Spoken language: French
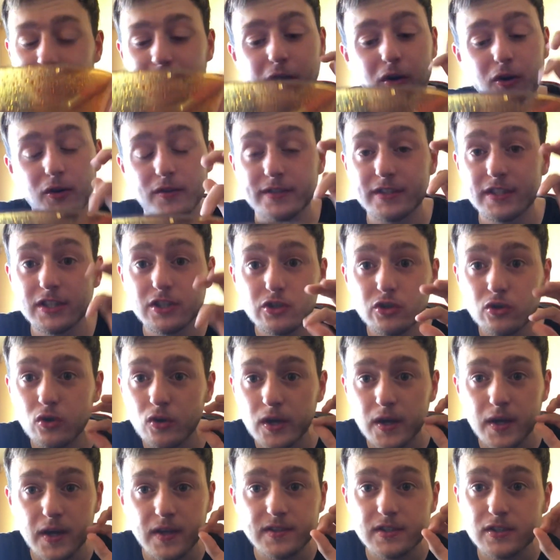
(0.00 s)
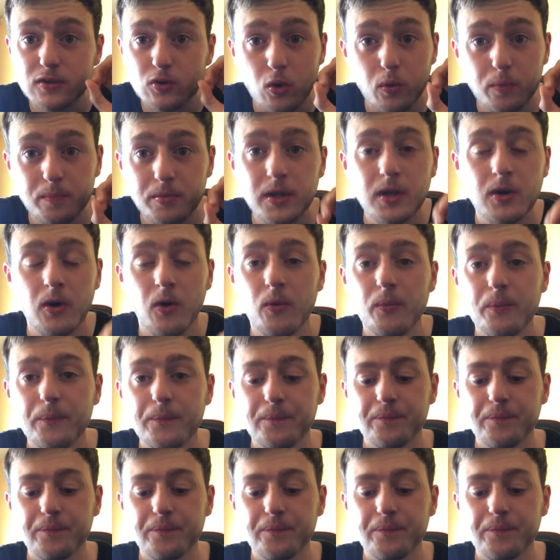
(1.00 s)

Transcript: Quand c'est chaud, les gars, c'est trop piquant.